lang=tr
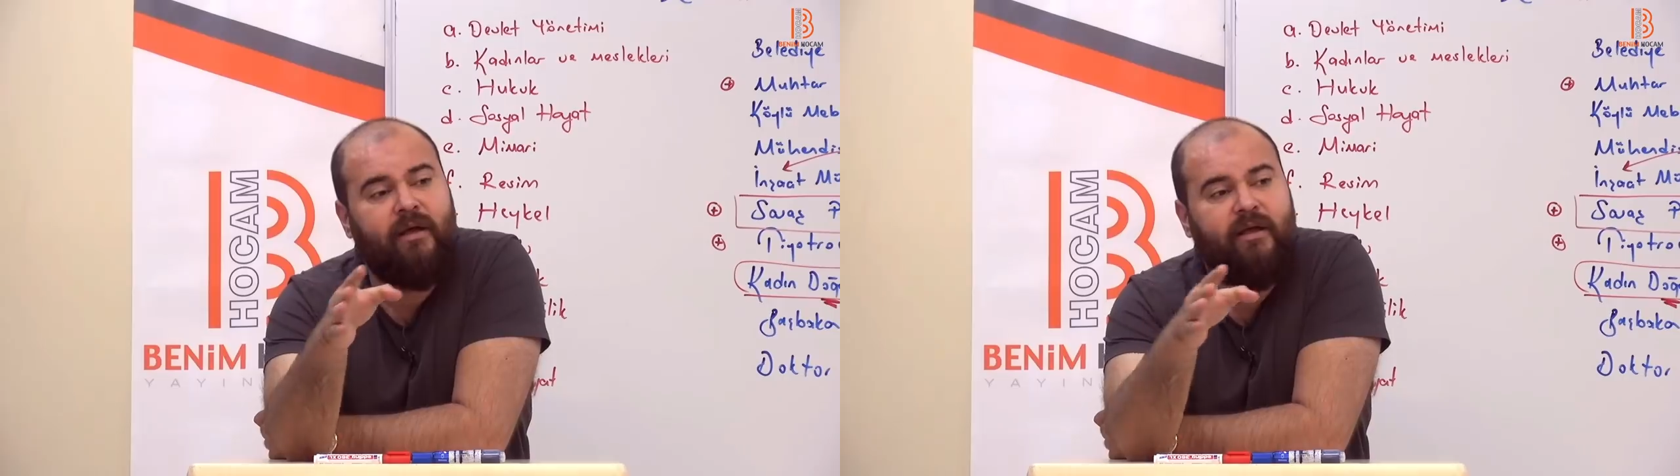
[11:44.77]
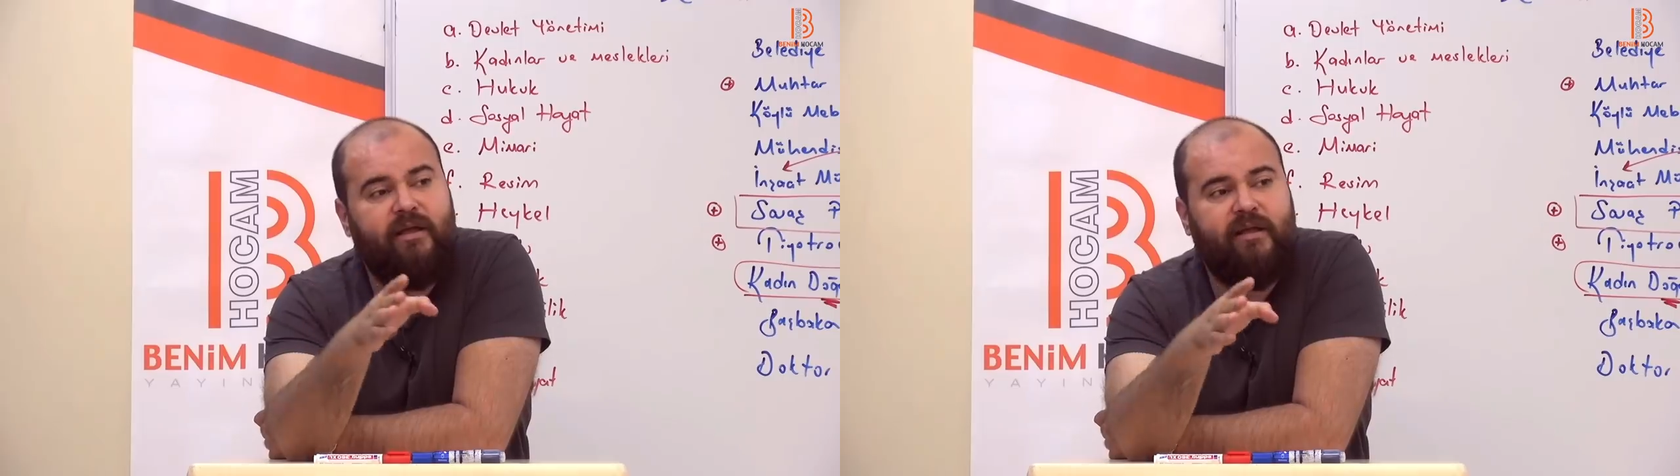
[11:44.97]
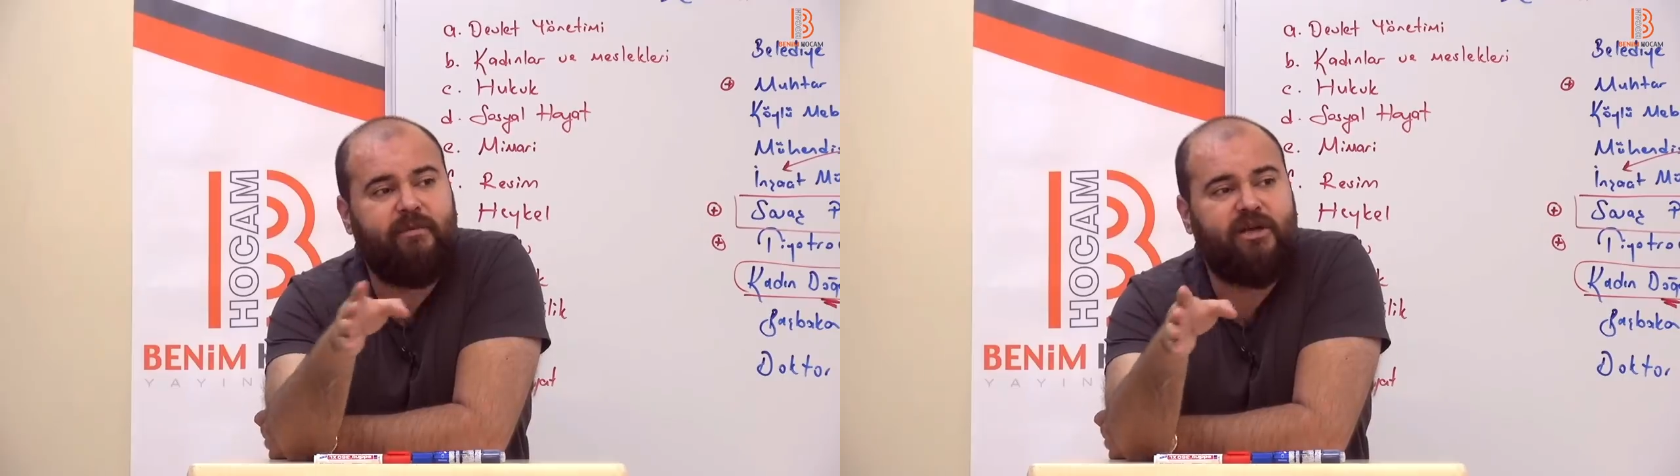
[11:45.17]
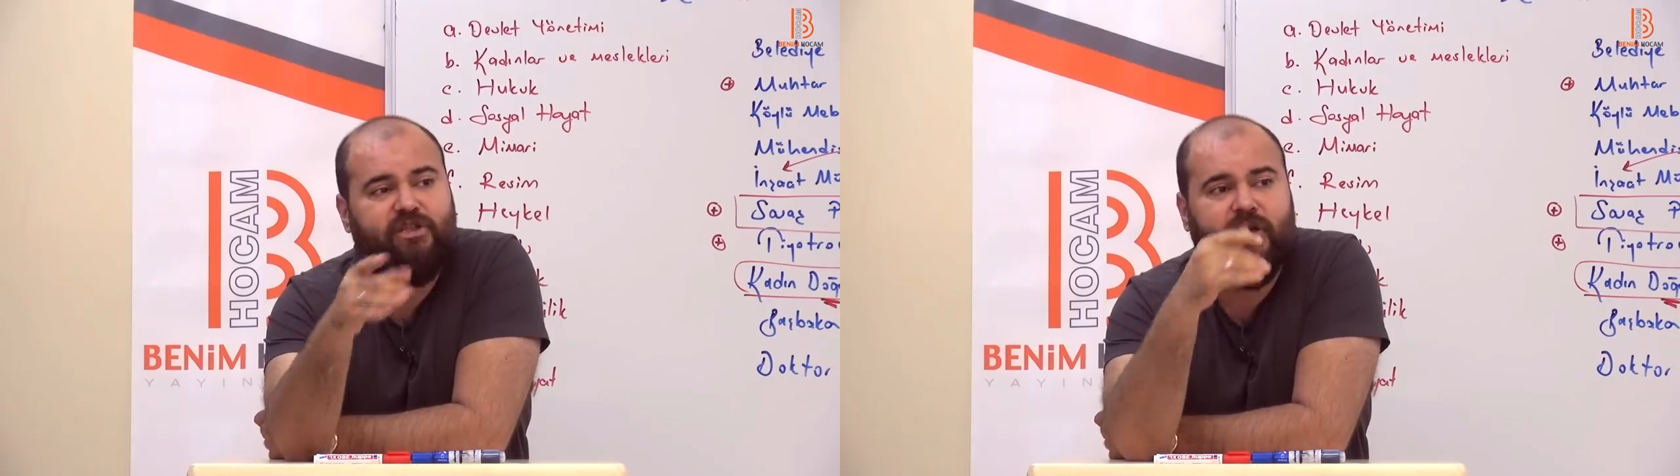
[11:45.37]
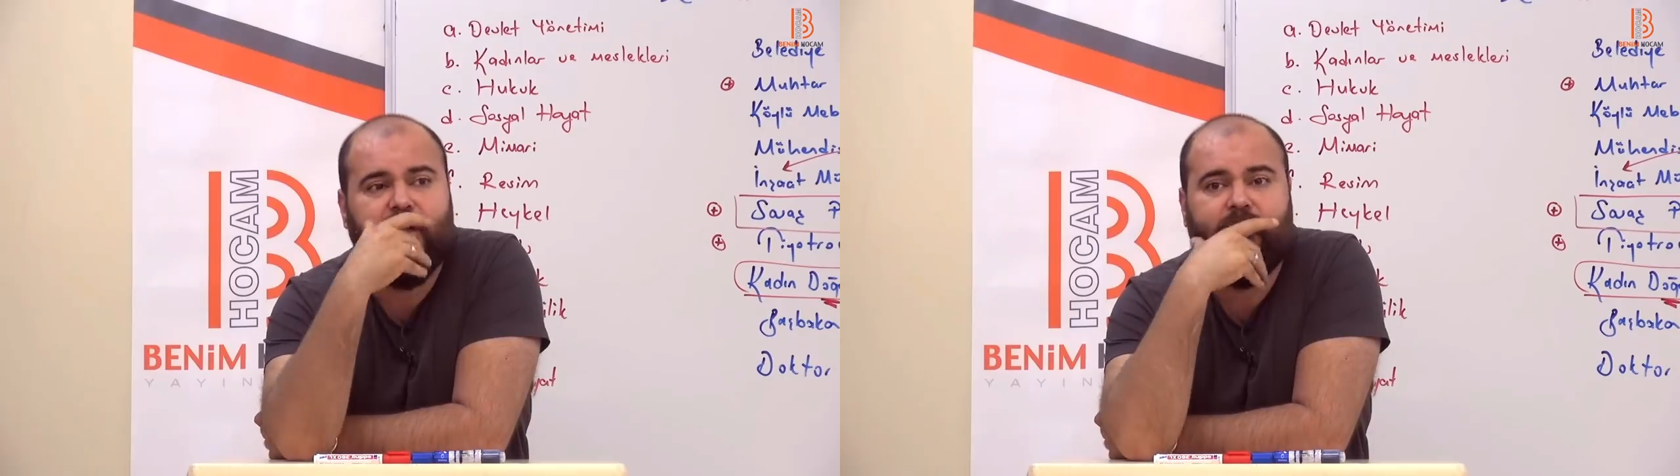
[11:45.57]
20
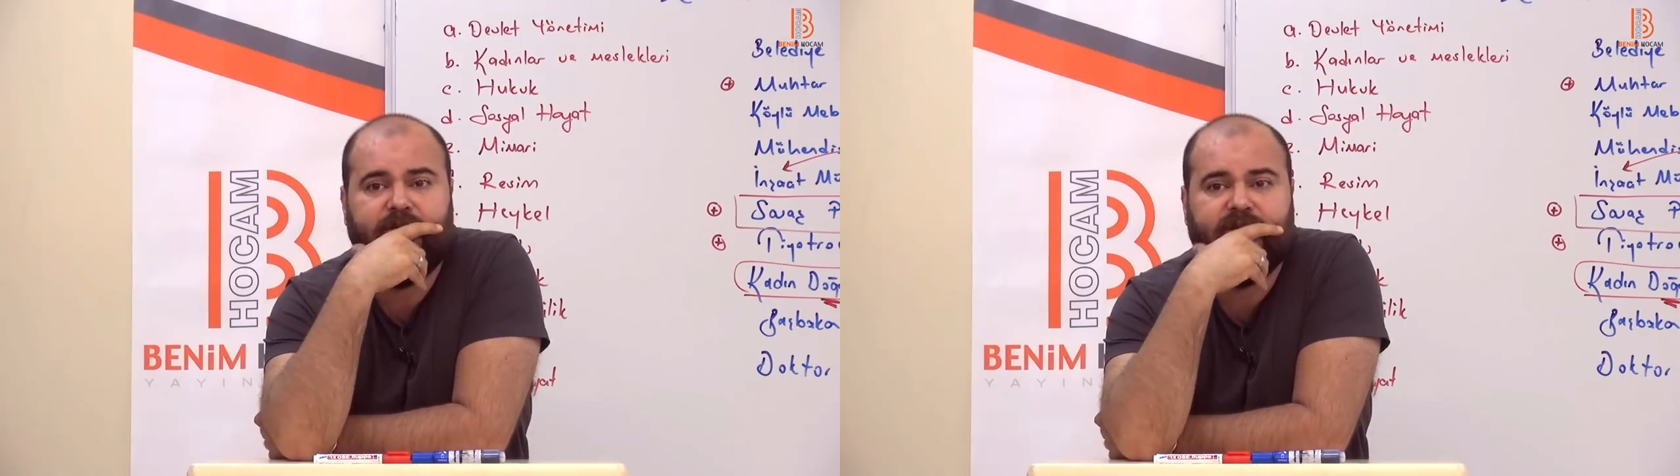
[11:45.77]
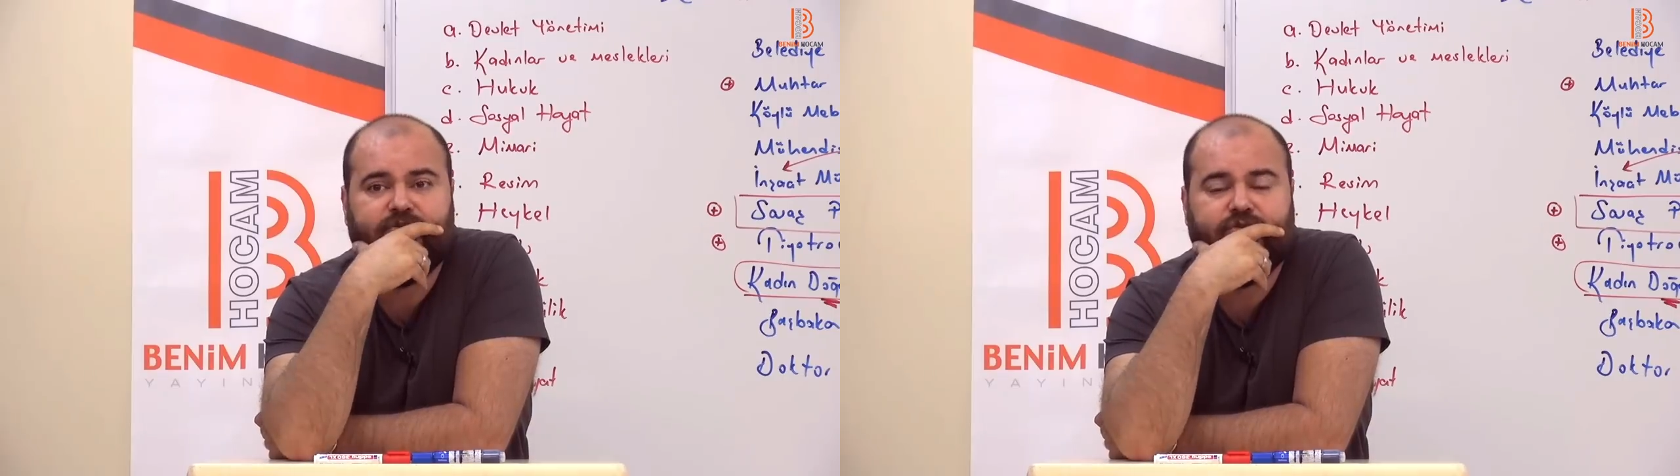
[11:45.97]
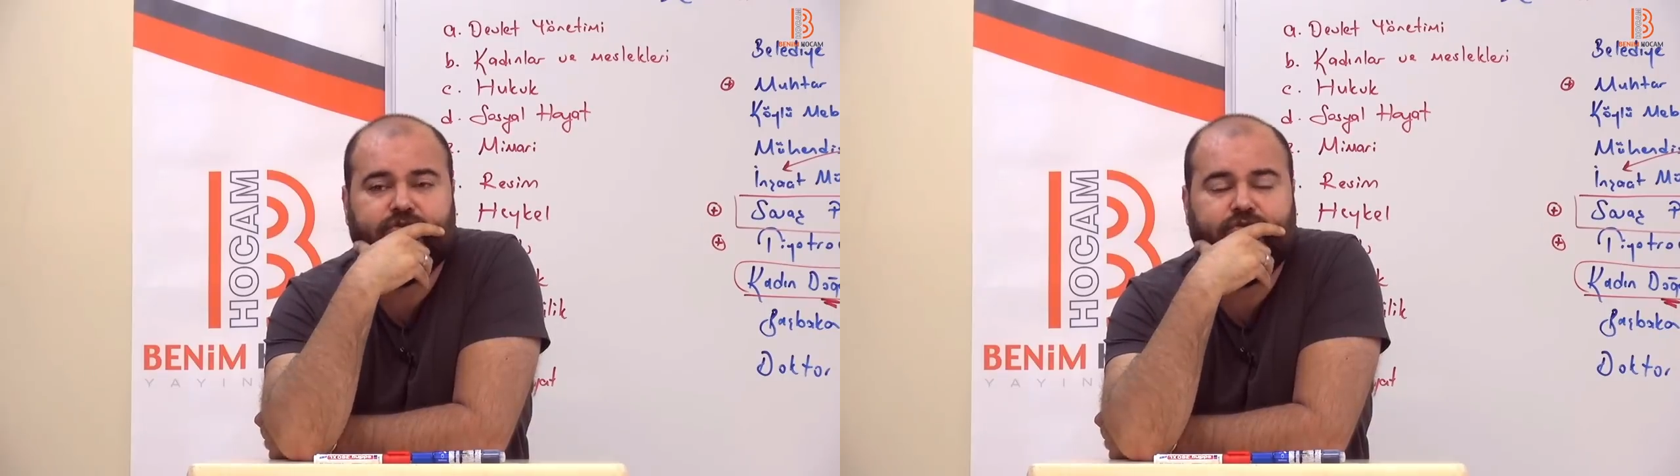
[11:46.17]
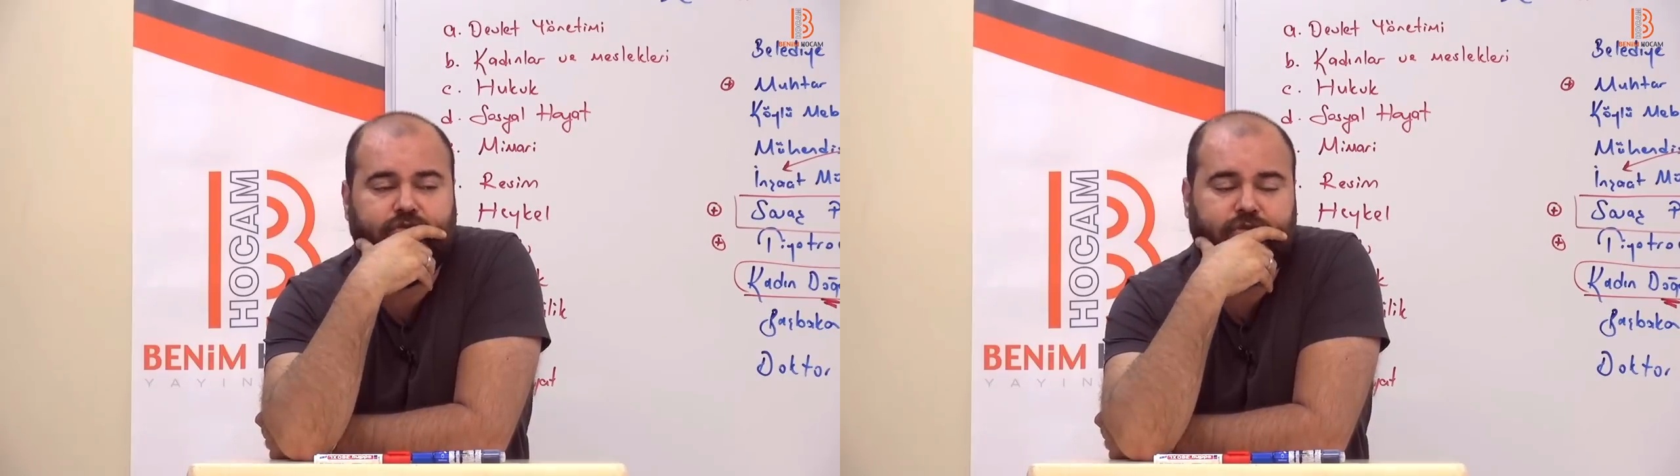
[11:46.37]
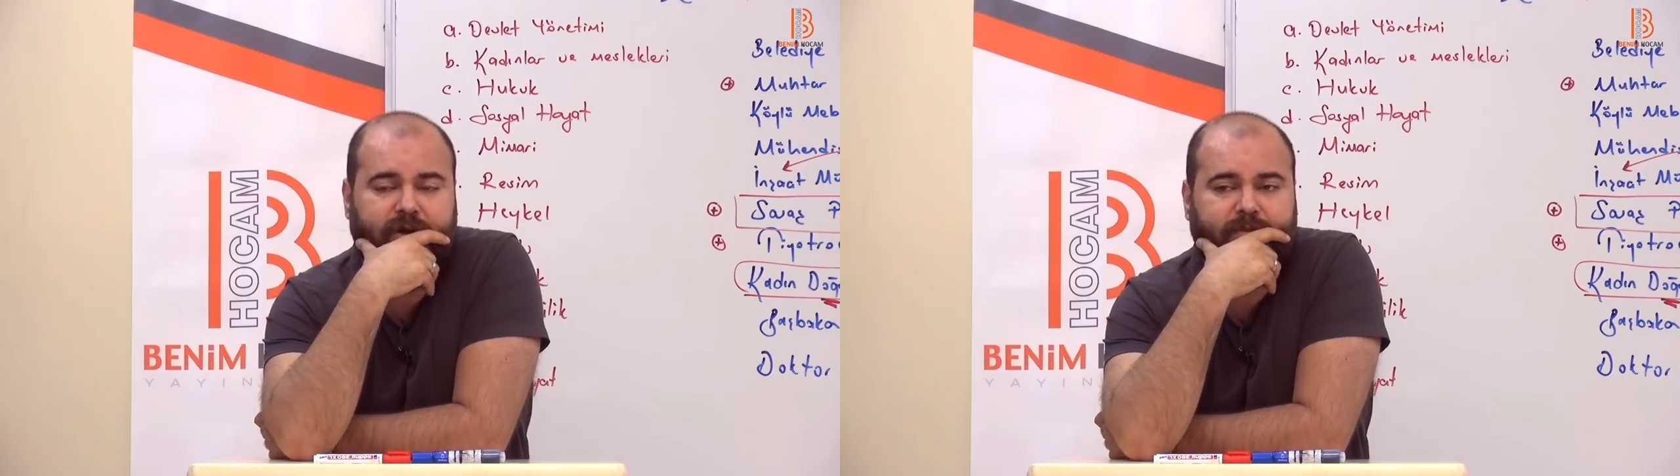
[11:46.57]
yaşına gelen bir kız çocuk
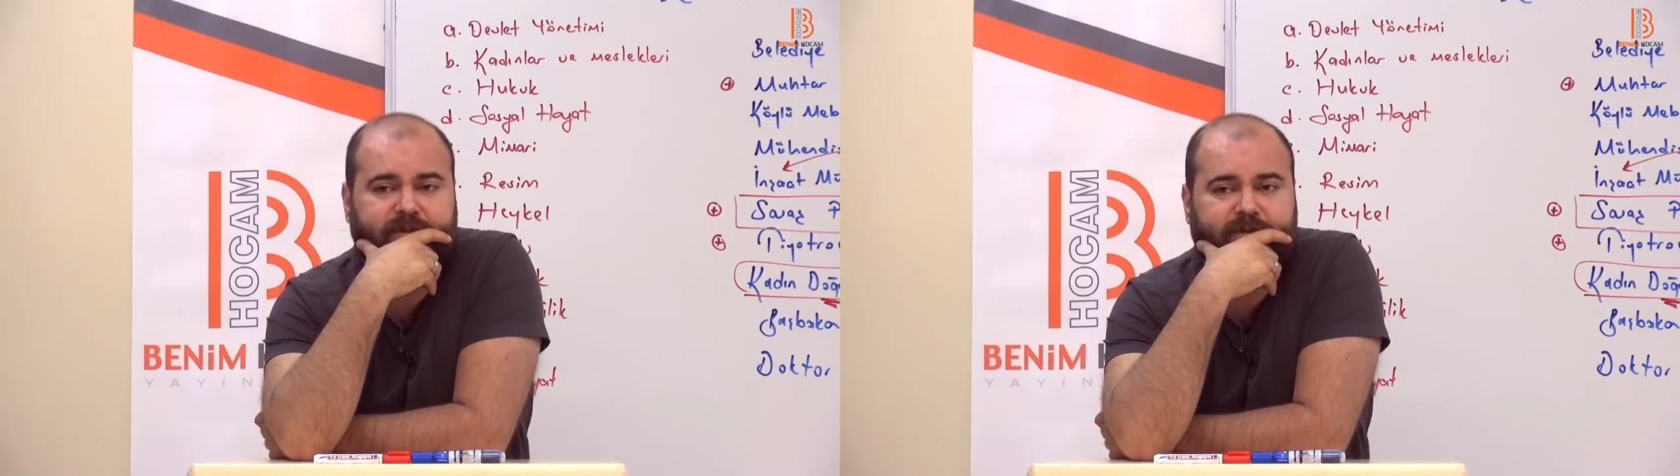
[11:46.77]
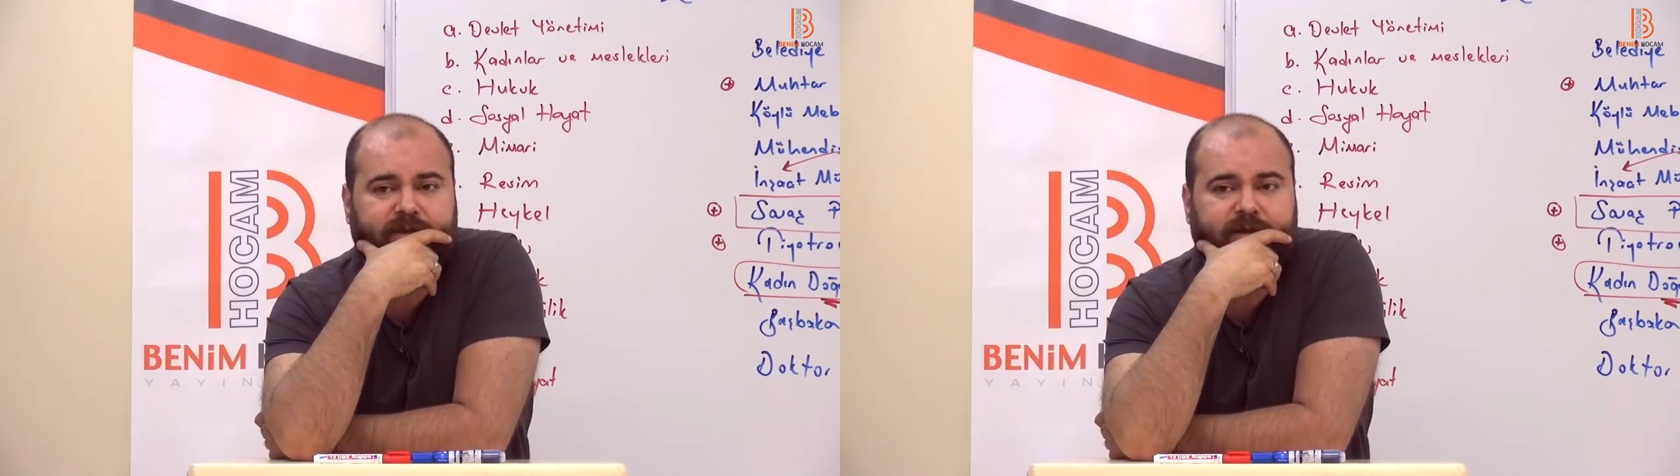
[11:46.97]
durdurabilir miydi?